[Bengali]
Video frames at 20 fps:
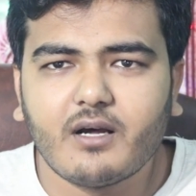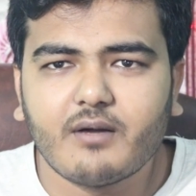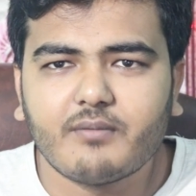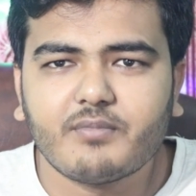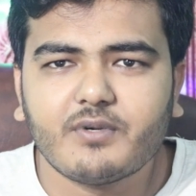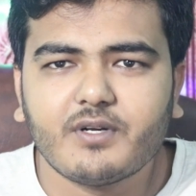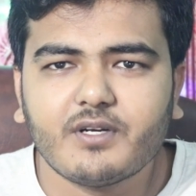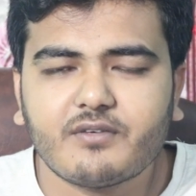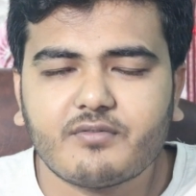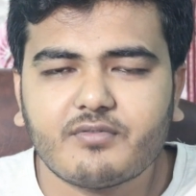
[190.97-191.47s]

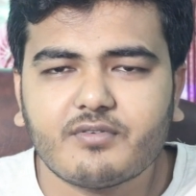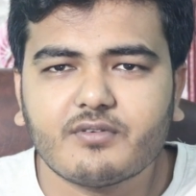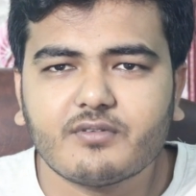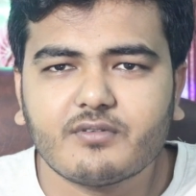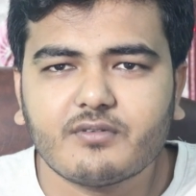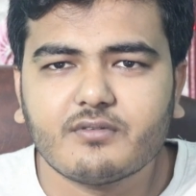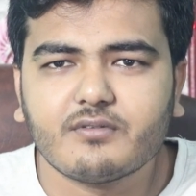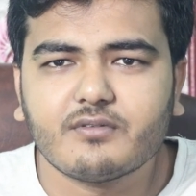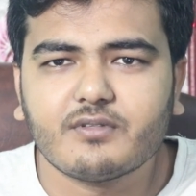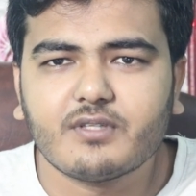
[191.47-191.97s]
আপডেট
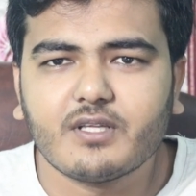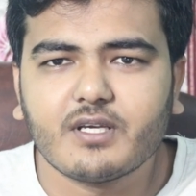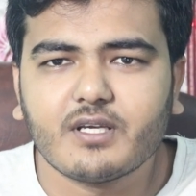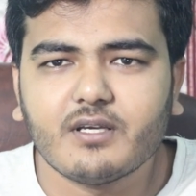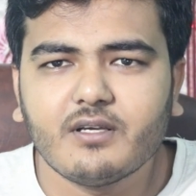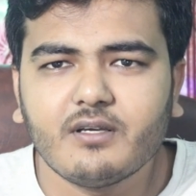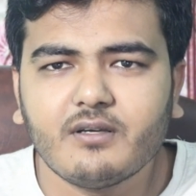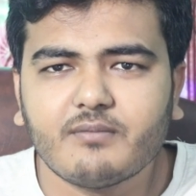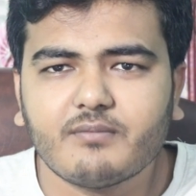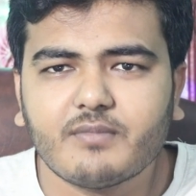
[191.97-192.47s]
ফোন
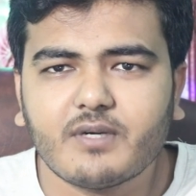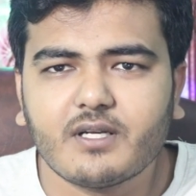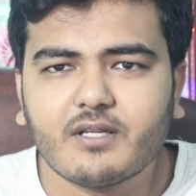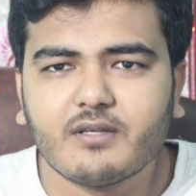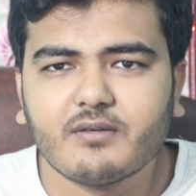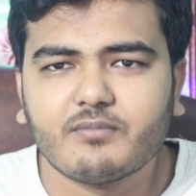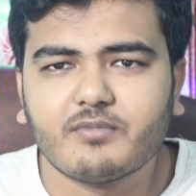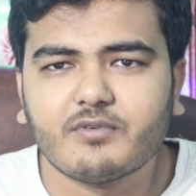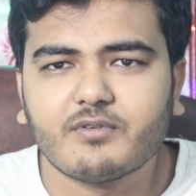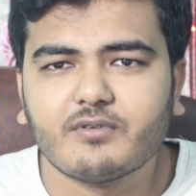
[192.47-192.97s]
থেকে
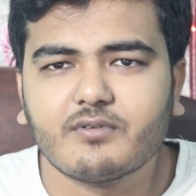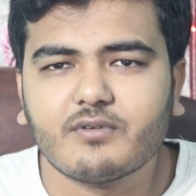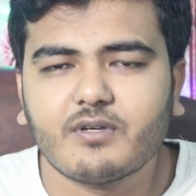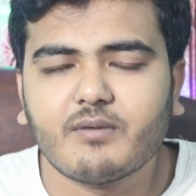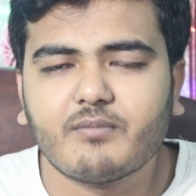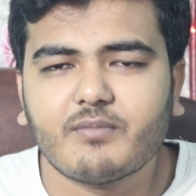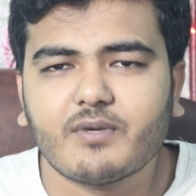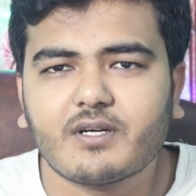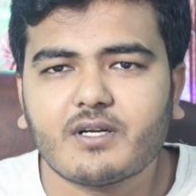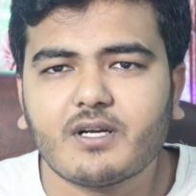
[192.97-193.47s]
মানে ফোন
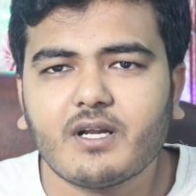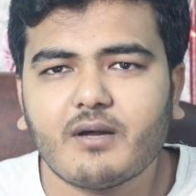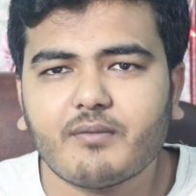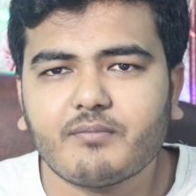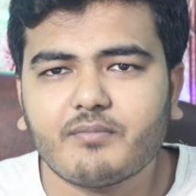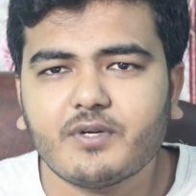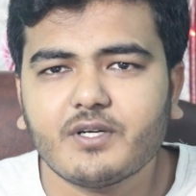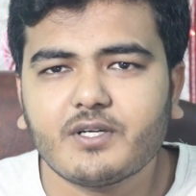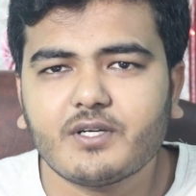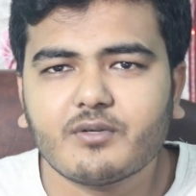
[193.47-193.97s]
নাম্বারটা
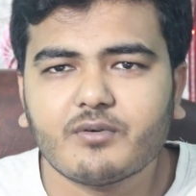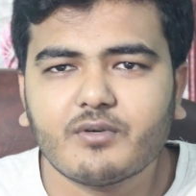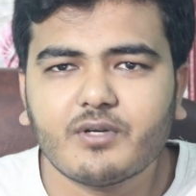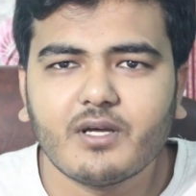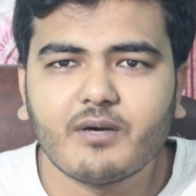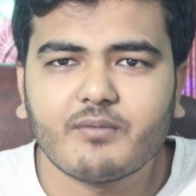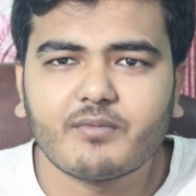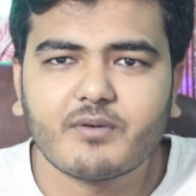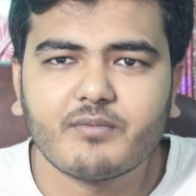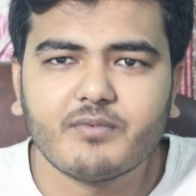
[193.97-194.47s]
আপডেট
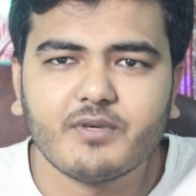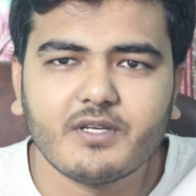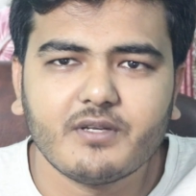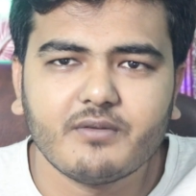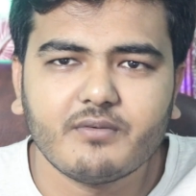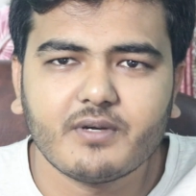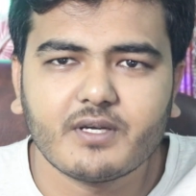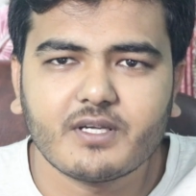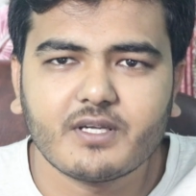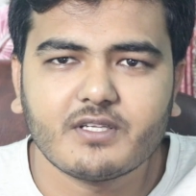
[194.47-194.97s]
করে আমরা
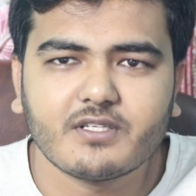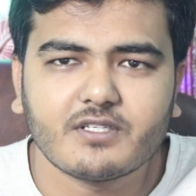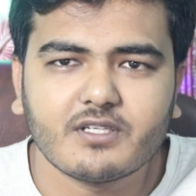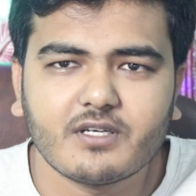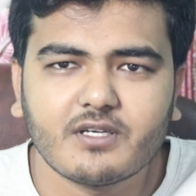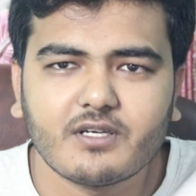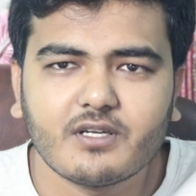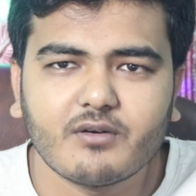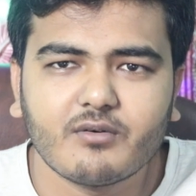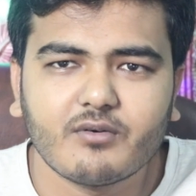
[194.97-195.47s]

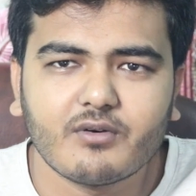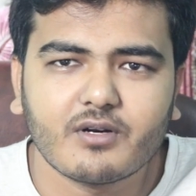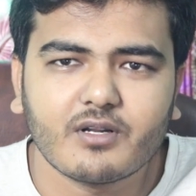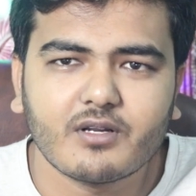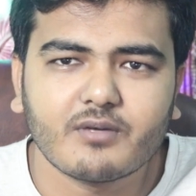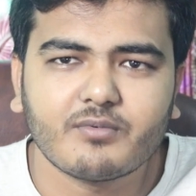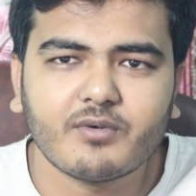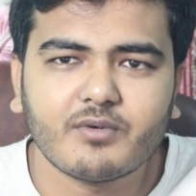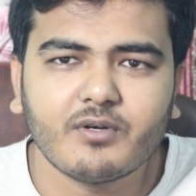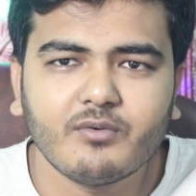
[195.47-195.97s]
ভেরিফিকেশানটা
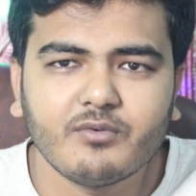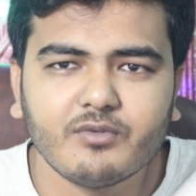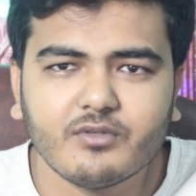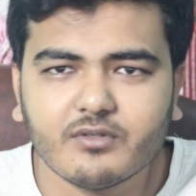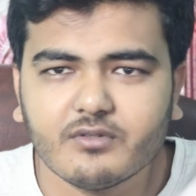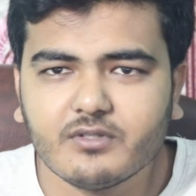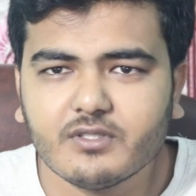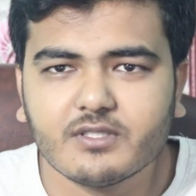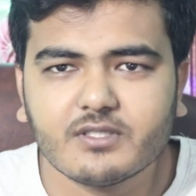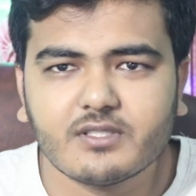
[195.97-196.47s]
করার পর
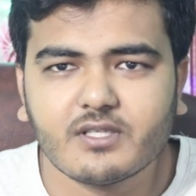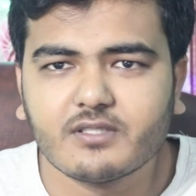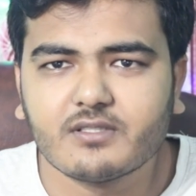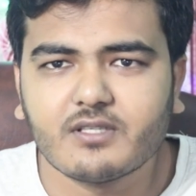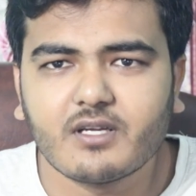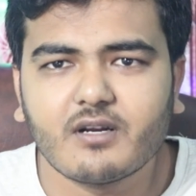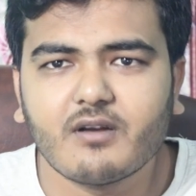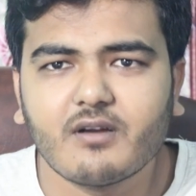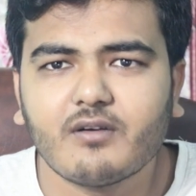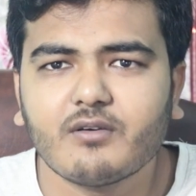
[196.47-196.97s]
উইডো দিয়ে যাই
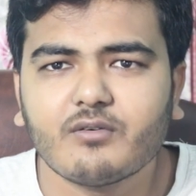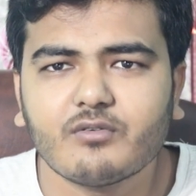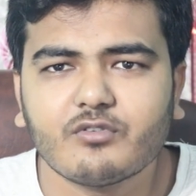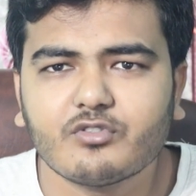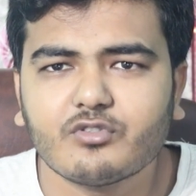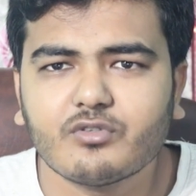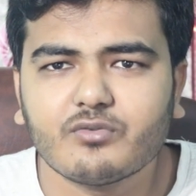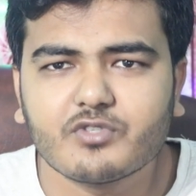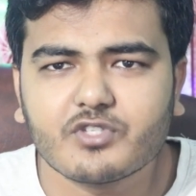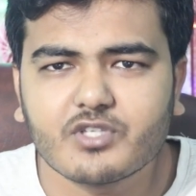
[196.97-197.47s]
যার কারণে
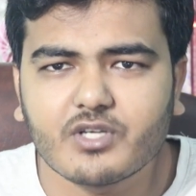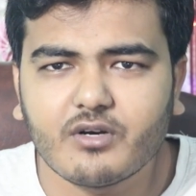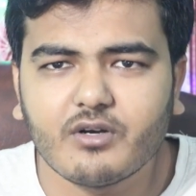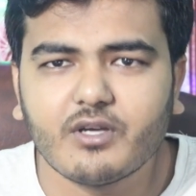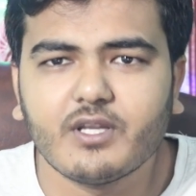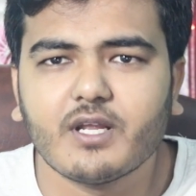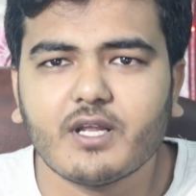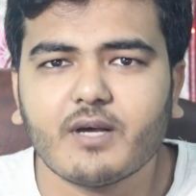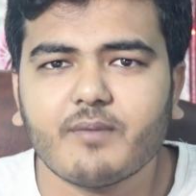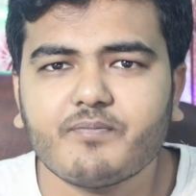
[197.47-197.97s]
কোনো সমস্যা
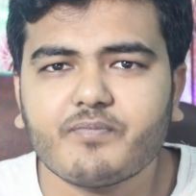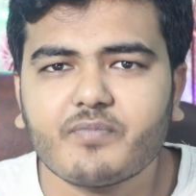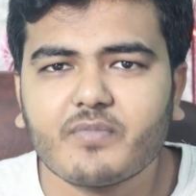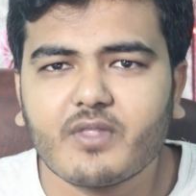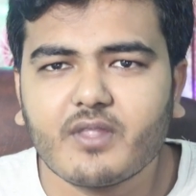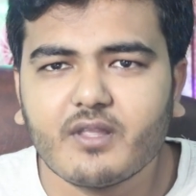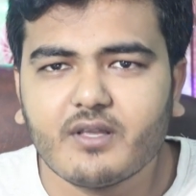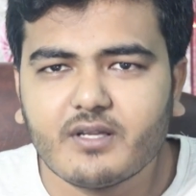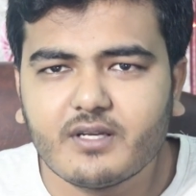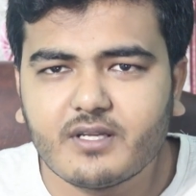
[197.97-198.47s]
হয় না
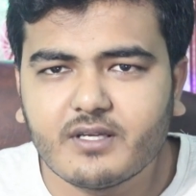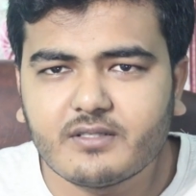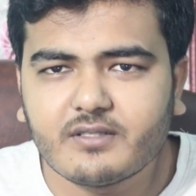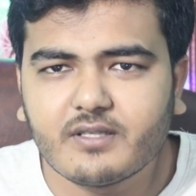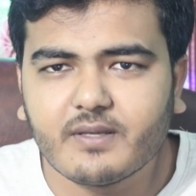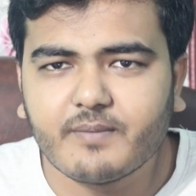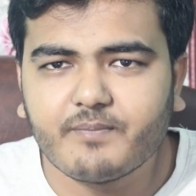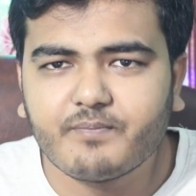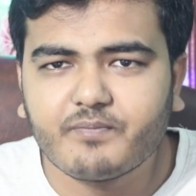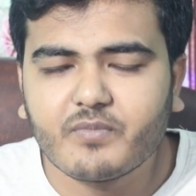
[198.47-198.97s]
ঠিক
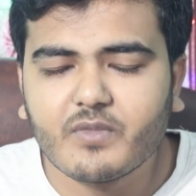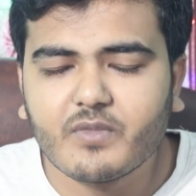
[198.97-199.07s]
আছে